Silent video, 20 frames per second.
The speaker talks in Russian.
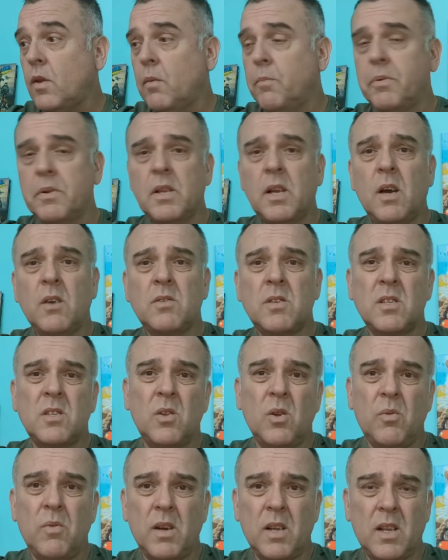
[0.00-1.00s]
пытаются
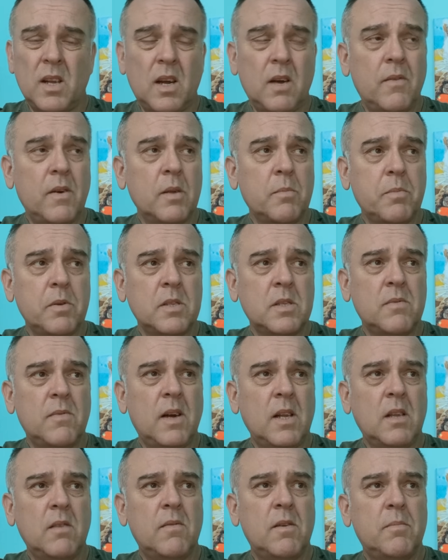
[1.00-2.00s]
снова атаковать
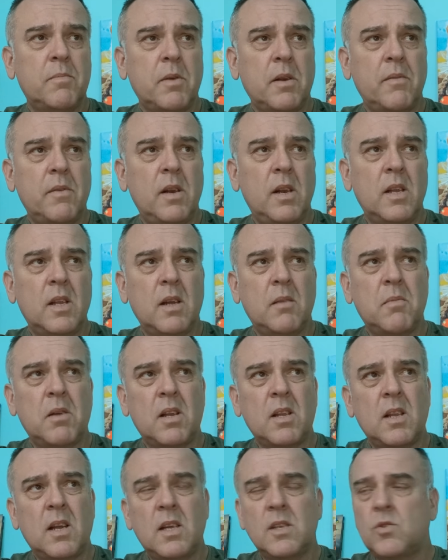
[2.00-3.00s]
Подсватово, провели там
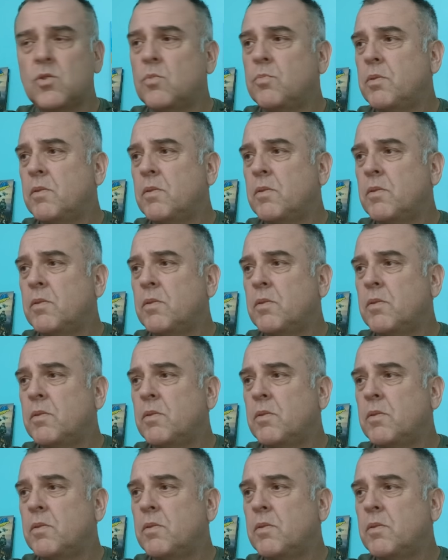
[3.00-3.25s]
ротацию,